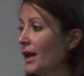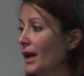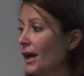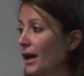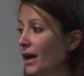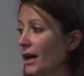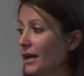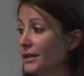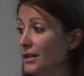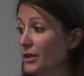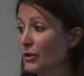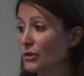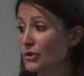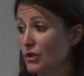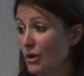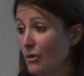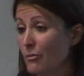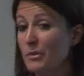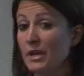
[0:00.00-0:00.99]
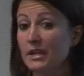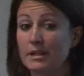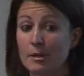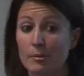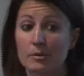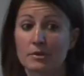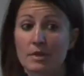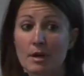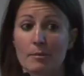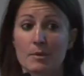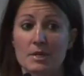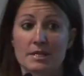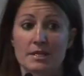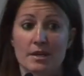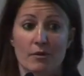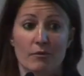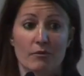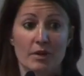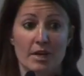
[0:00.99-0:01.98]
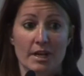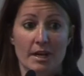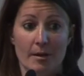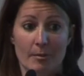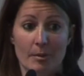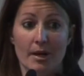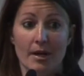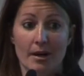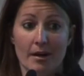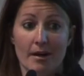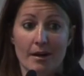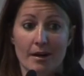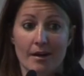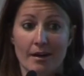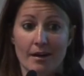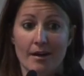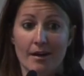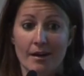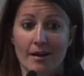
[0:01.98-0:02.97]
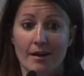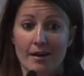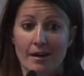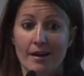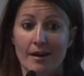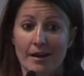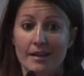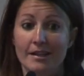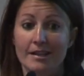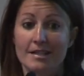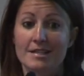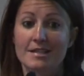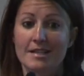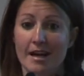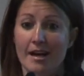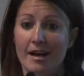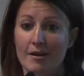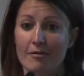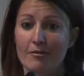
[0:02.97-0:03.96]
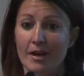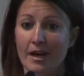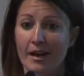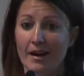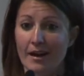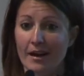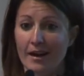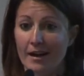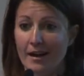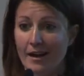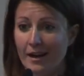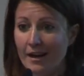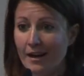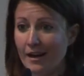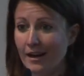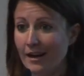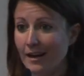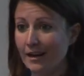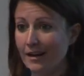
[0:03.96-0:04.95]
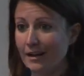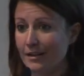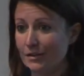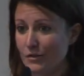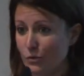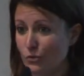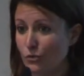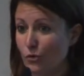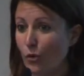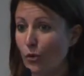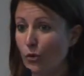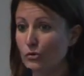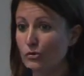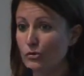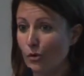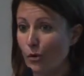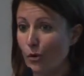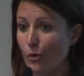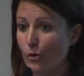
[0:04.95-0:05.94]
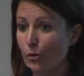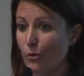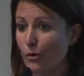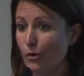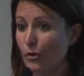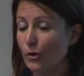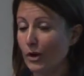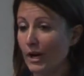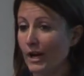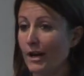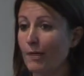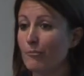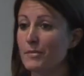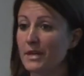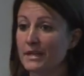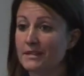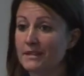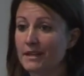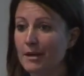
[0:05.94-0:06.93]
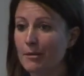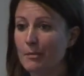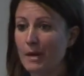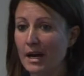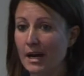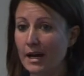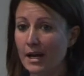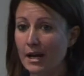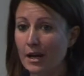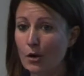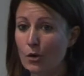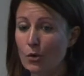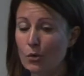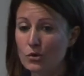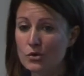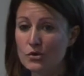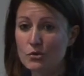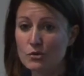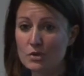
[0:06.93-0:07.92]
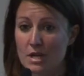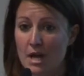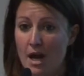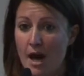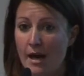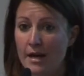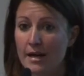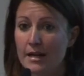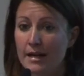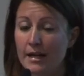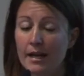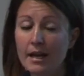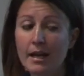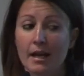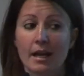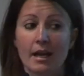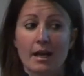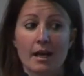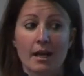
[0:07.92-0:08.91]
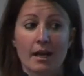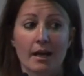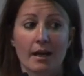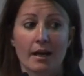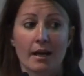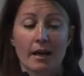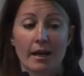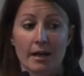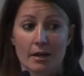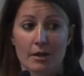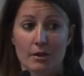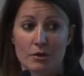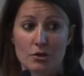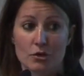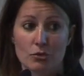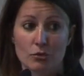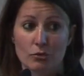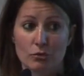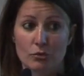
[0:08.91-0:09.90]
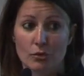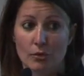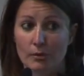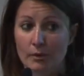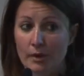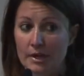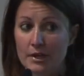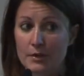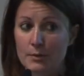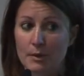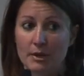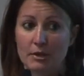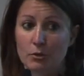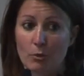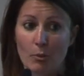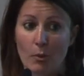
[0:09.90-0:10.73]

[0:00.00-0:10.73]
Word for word: eh, del nostro ambiente potrebbe servire per eh, iniziare a avere eh, sotto controllo quello che è l'ambiente che magari nel corso di anni eh, è cresciuto rispetto